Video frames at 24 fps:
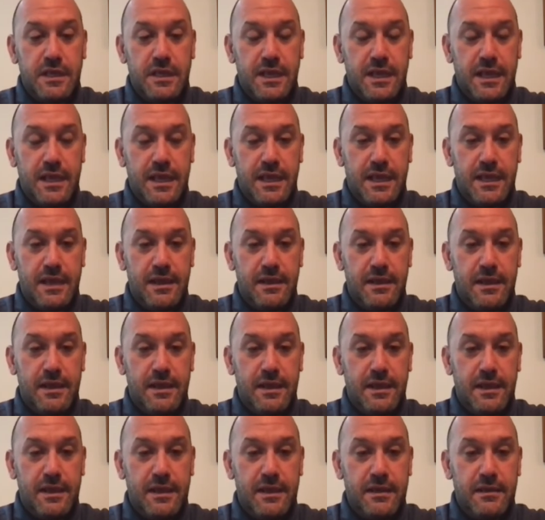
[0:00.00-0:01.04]

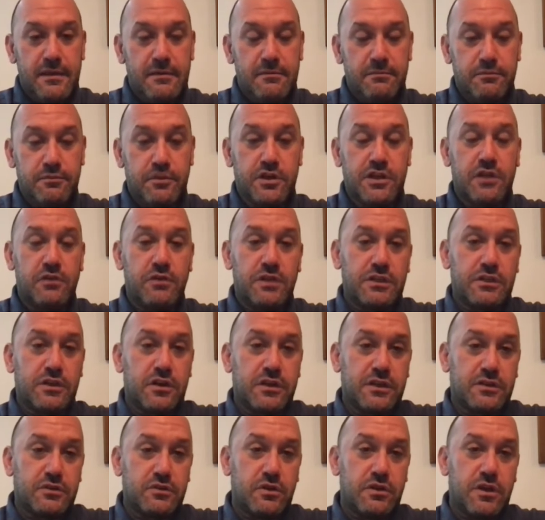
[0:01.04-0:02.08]
eh, porque nuestro
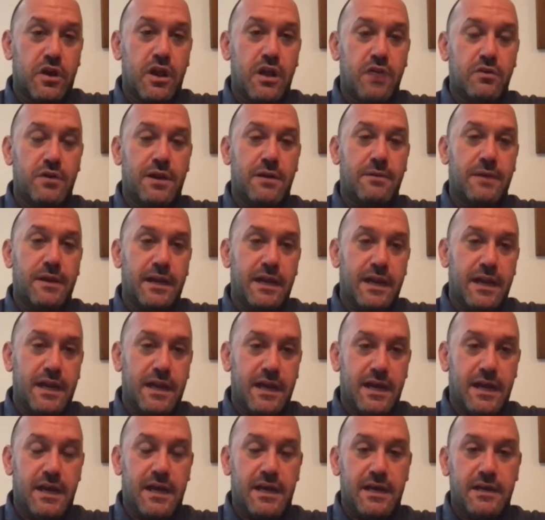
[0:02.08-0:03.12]
resultado de alguna
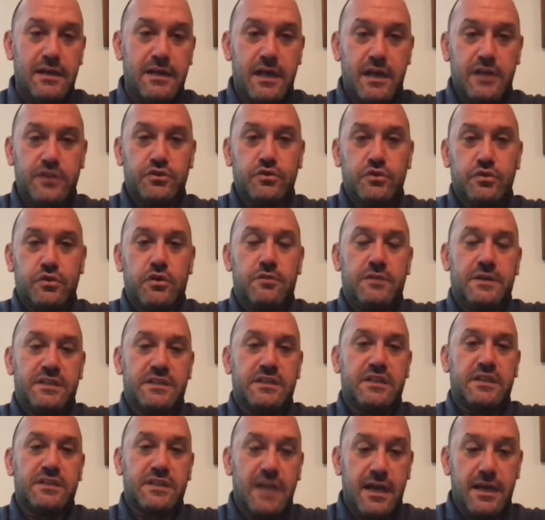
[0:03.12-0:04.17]
manera ayudó más
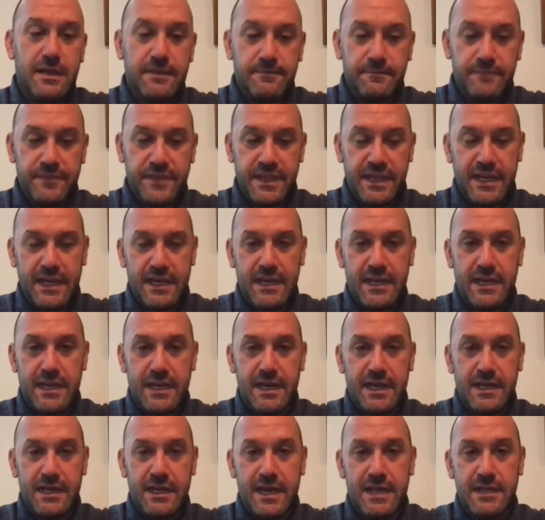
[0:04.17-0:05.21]
allá de
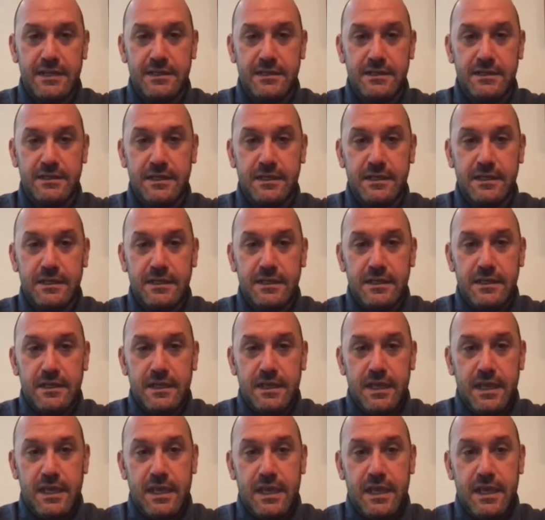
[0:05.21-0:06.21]
la gran eh,